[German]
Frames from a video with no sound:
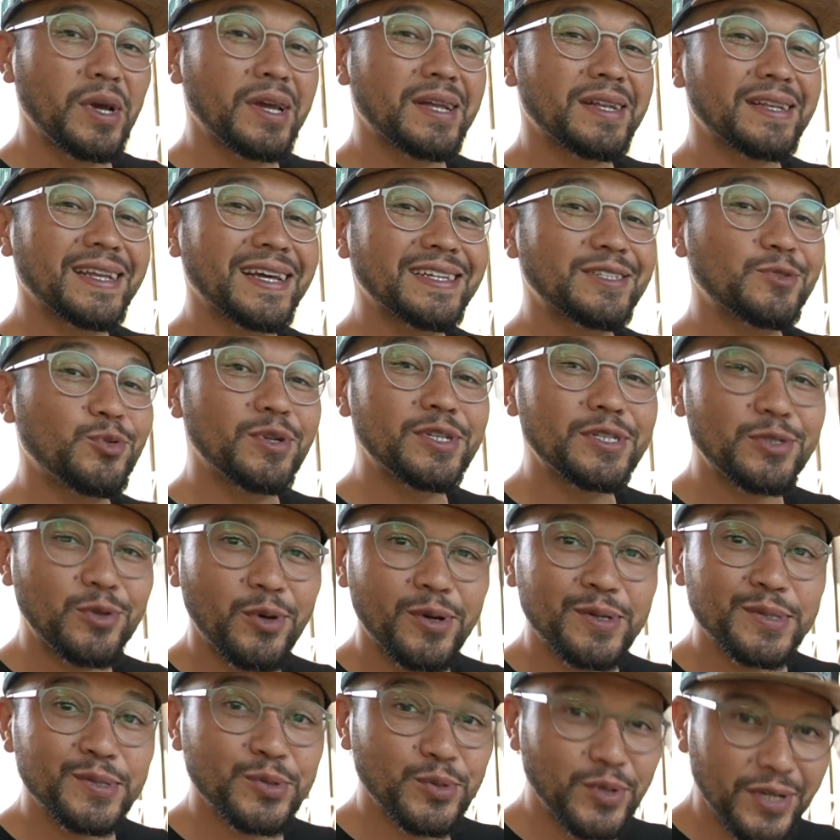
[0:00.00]
Natürlich
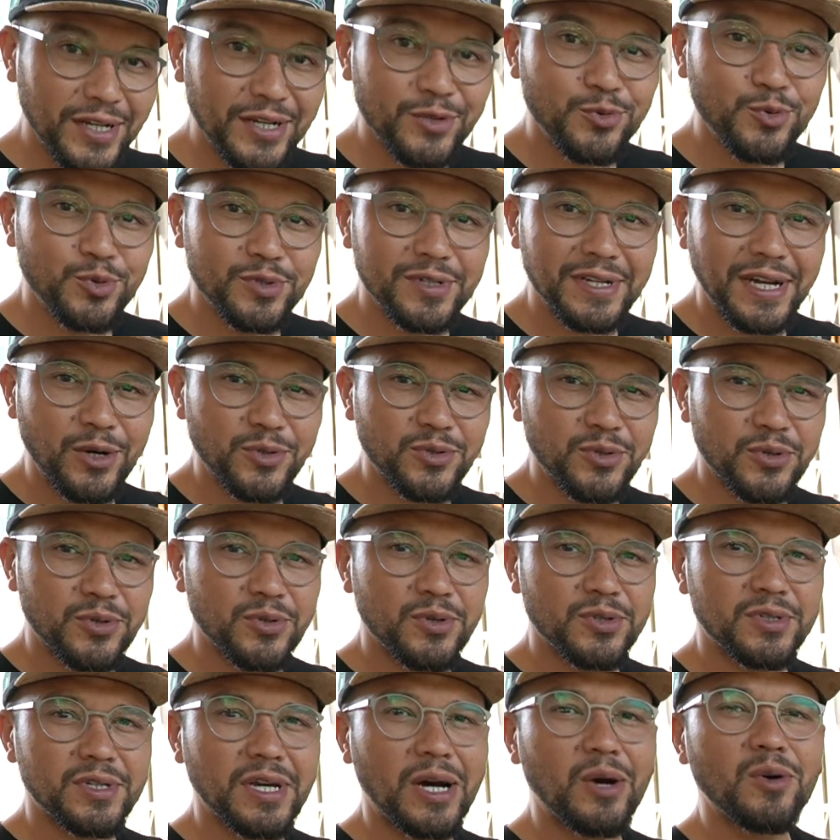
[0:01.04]
gehört zu jeder guten
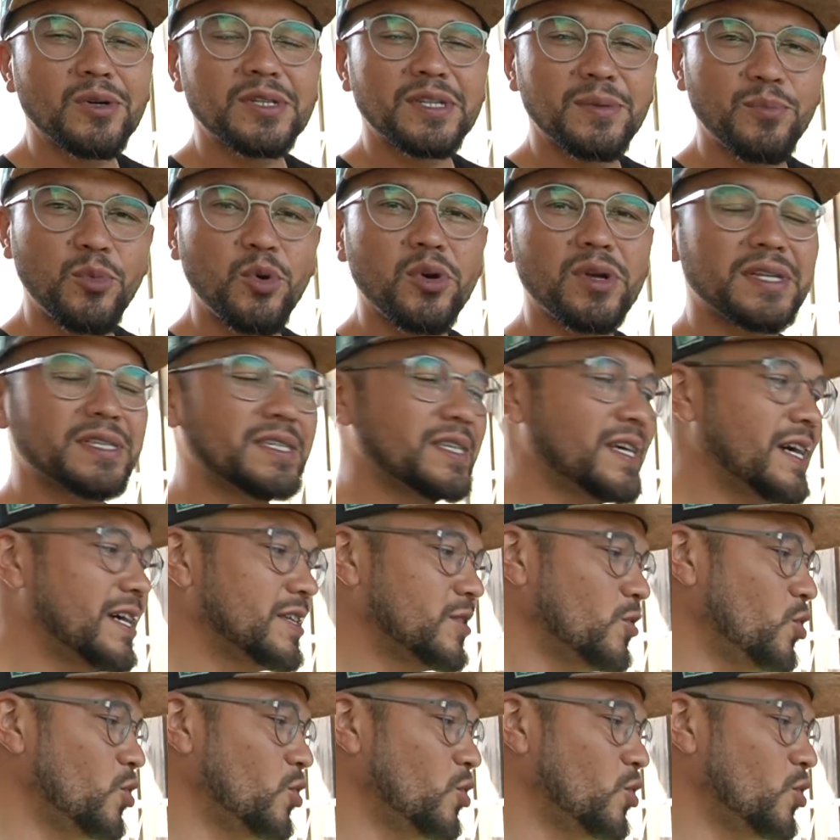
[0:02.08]
Outdoor-Küche auch die Möglichkeit,